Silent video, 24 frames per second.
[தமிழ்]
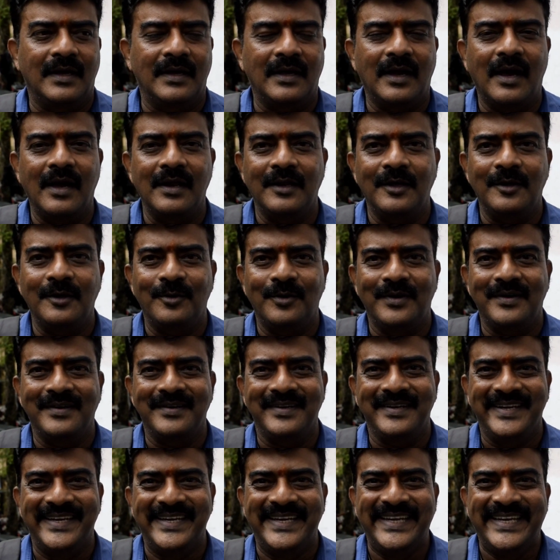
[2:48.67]
யார் ஹீரோயின்
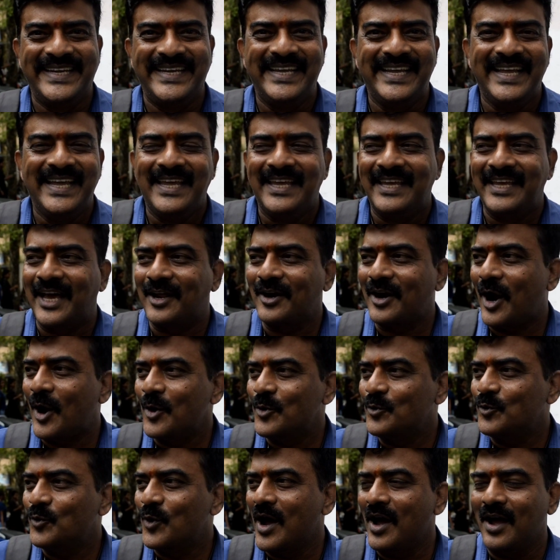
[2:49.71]
யாரோ
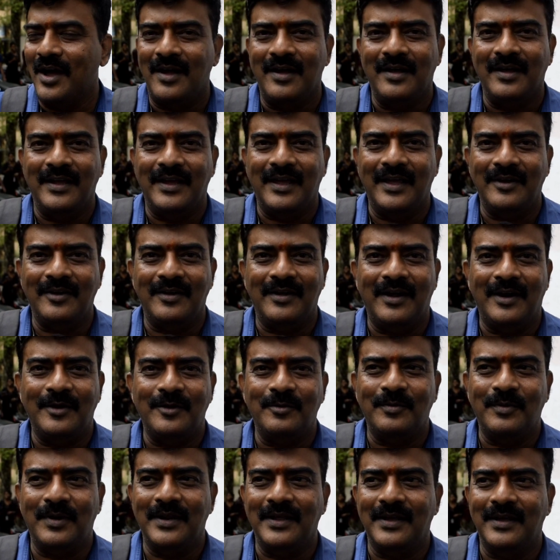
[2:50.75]
அணுவா யாரோ
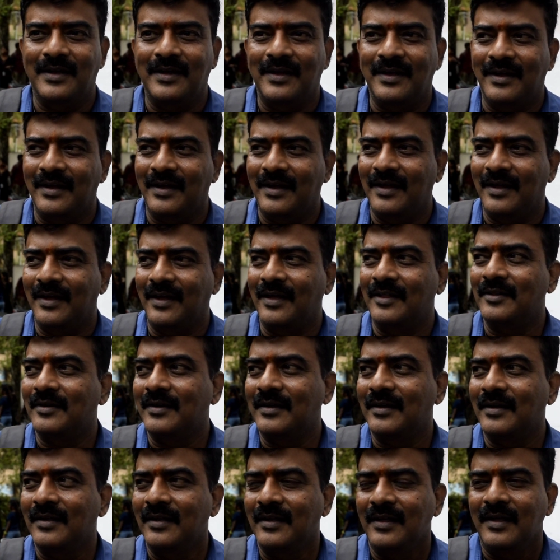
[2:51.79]
அணுவாண்டிக்க
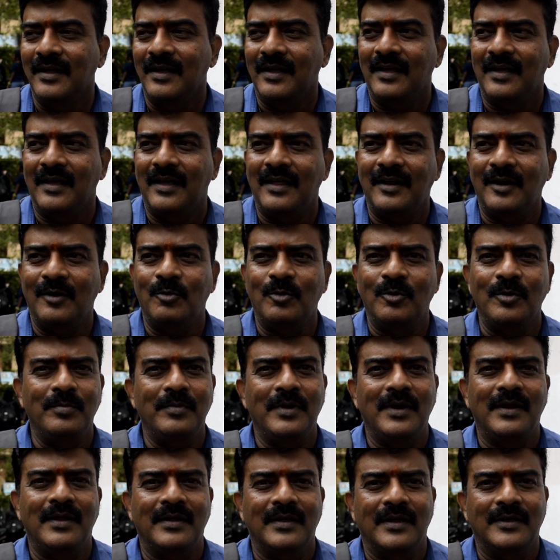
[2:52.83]
அதுன்னு அதெல்லாம்
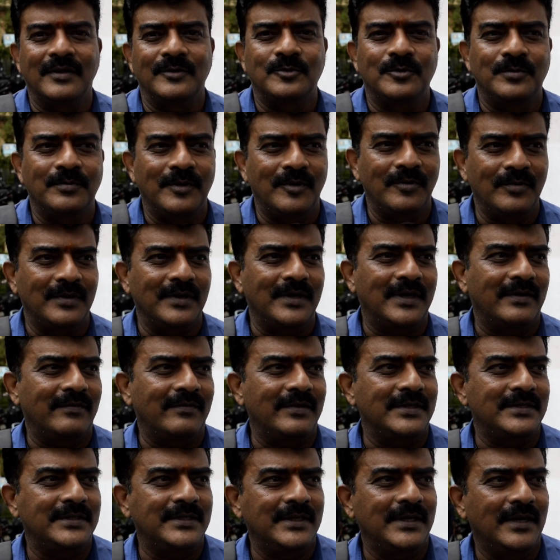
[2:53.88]
ஒன்றுமே இல்லைங்க சும்மா வந்து
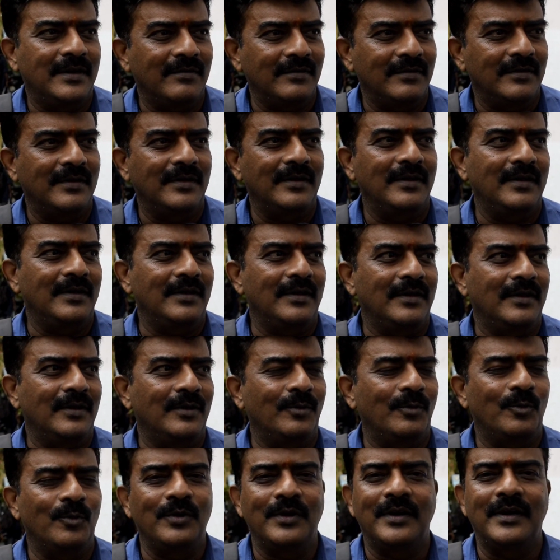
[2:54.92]
கவர்ச்சியாக வந்து
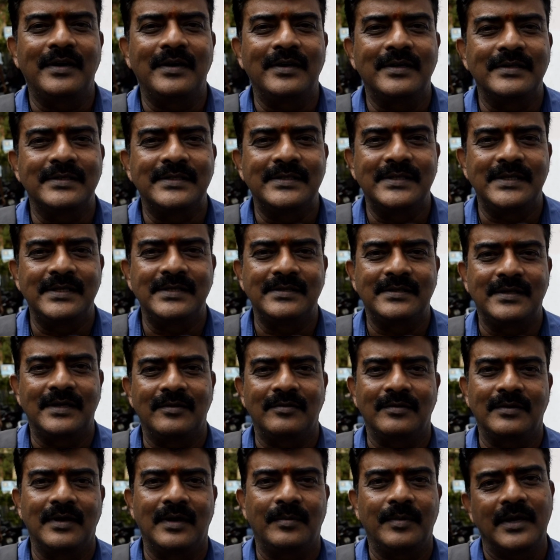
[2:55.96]
ஒன்று ரெண்டு சீன்ஸில்
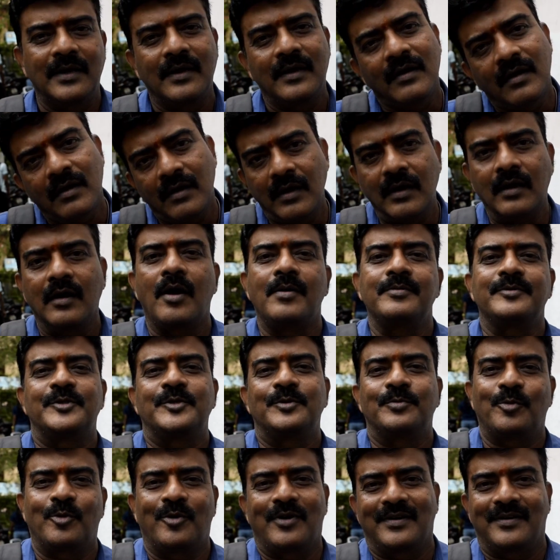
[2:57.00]
வந்து அப்படியே
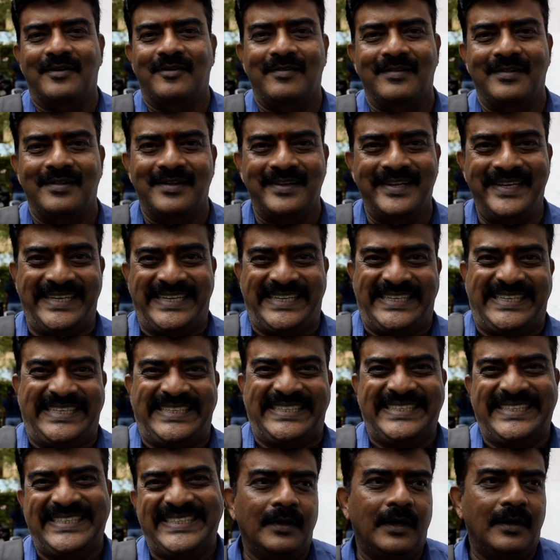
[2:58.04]
காமிச்சிட்டு போகிறாங்க அவ்வளோதான்
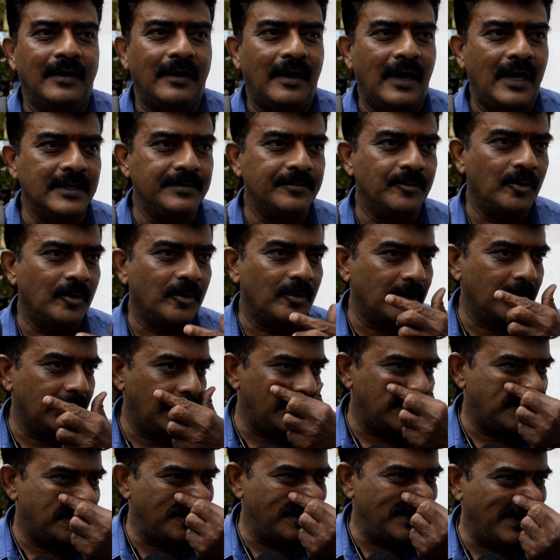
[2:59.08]
ராஜ்மோகன்
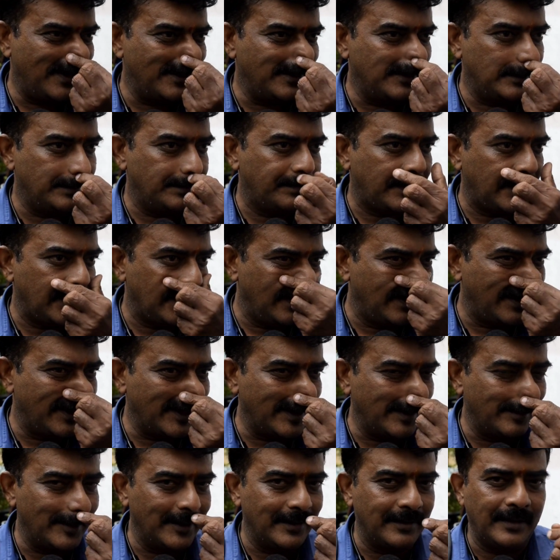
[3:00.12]
எனக்கு வந்து அடுத்து படம்
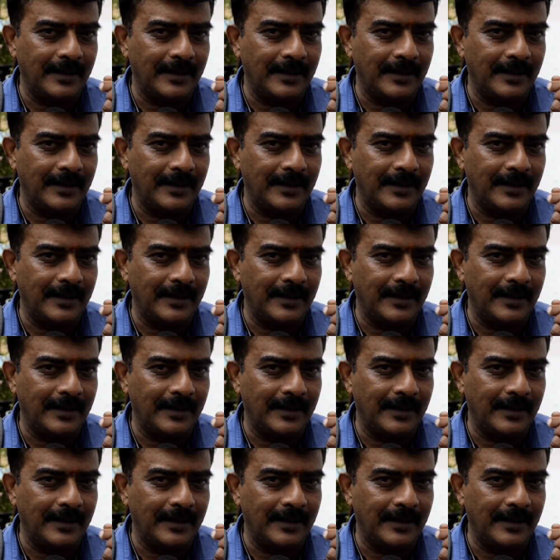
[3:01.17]
கிடைக்குமான்னு